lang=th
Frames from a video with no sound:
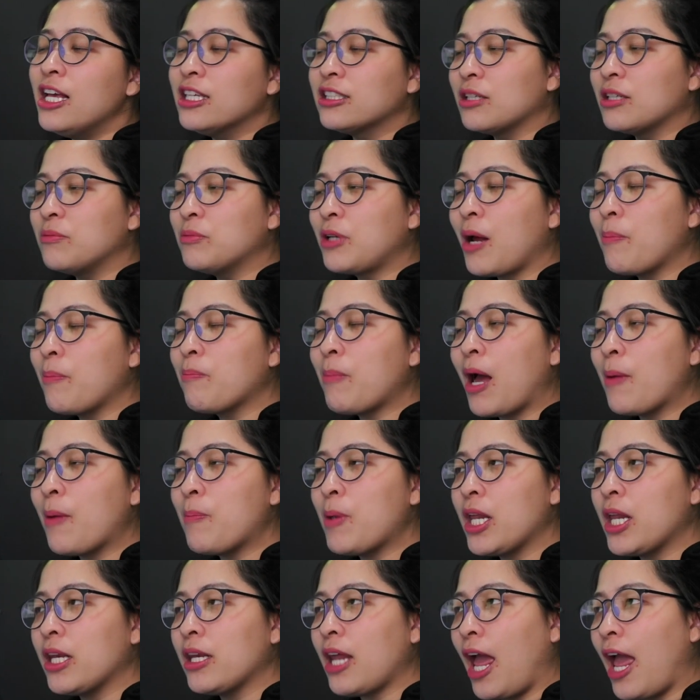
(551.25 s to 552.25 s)
สำหรับมา
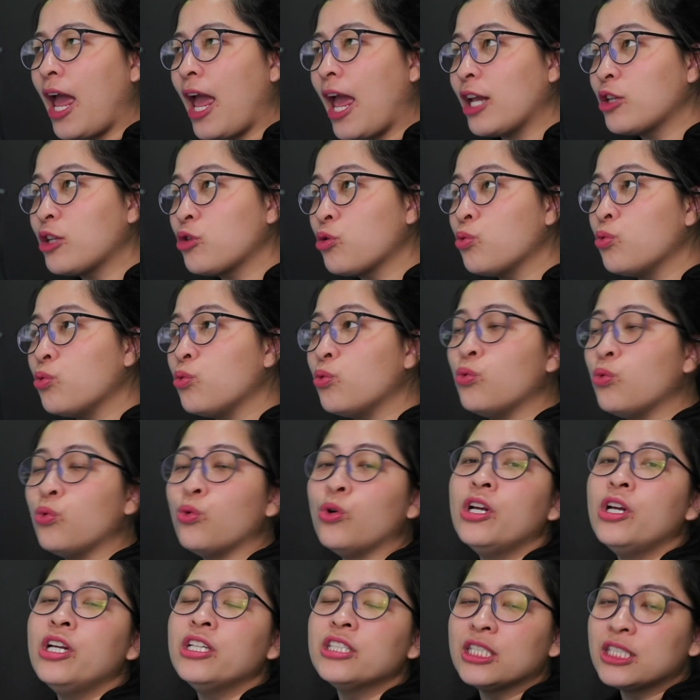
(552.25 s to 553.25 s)
เป็น Air
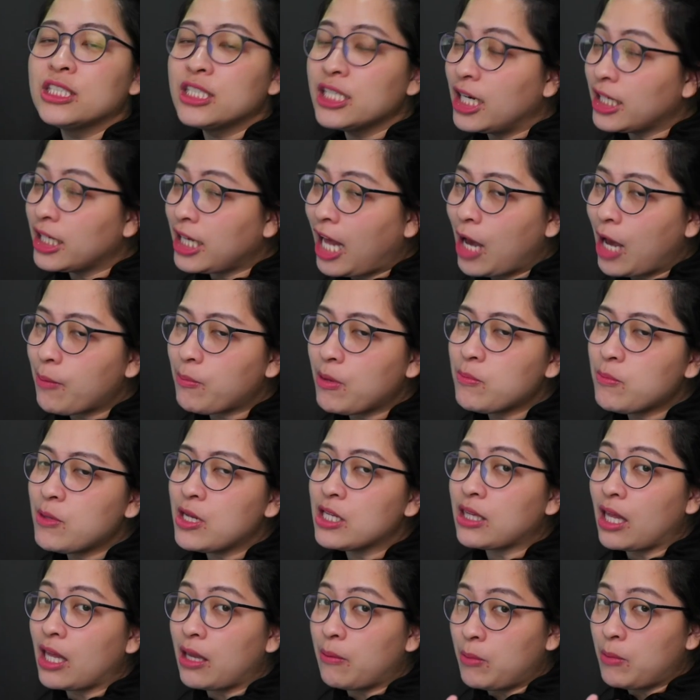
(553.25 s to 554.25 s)
2เซ็นเซอร์ด้านข้างไม่มี
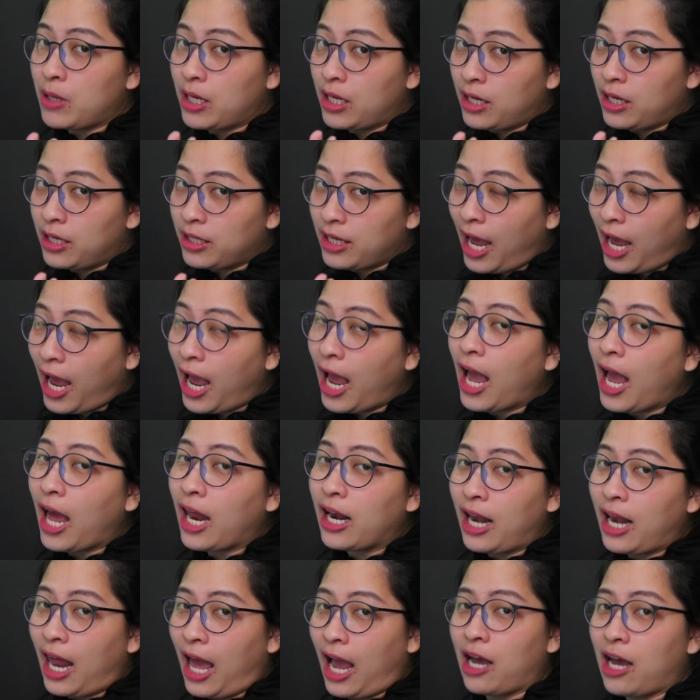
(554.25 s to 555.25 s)
แต่มีหน้า
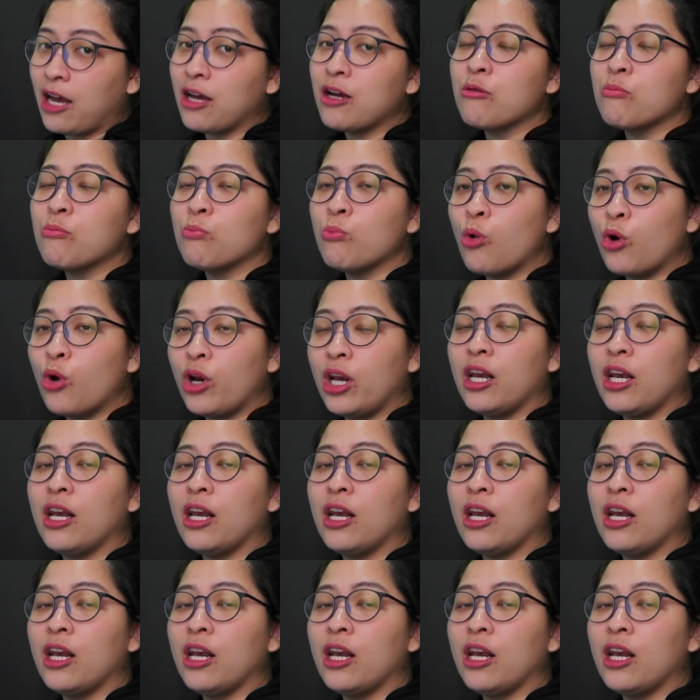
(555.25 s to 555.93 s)
หลังบน